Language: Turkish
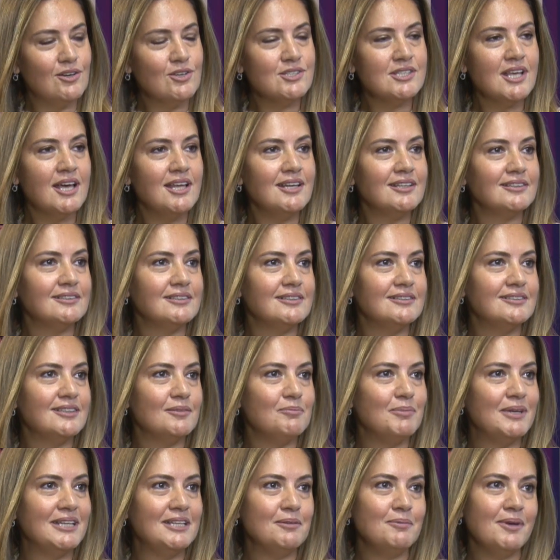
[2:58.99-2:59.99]
özellikle
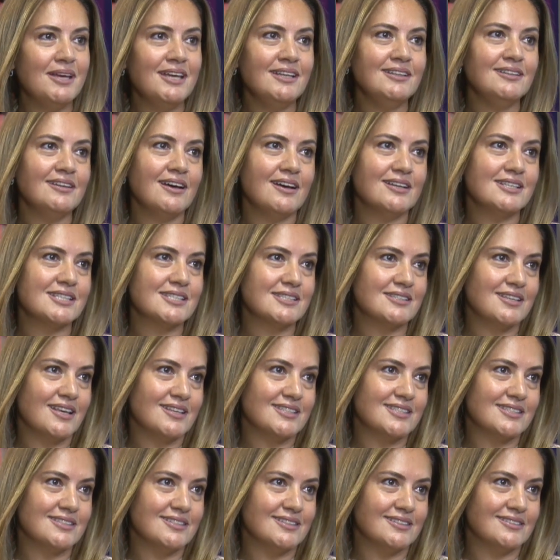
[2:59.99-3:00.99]
de benim en
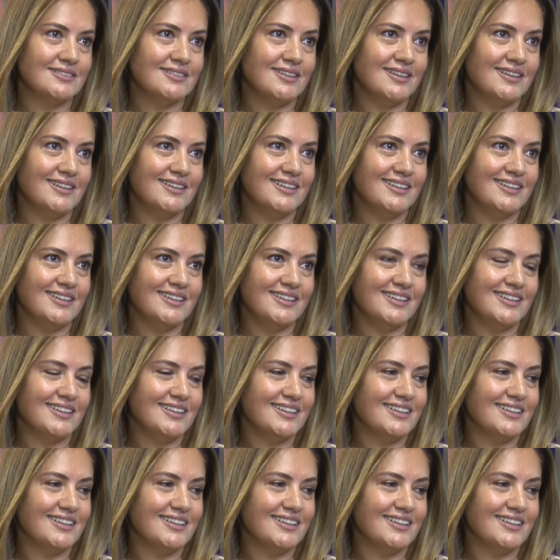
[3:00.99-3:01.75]
hassaslıkta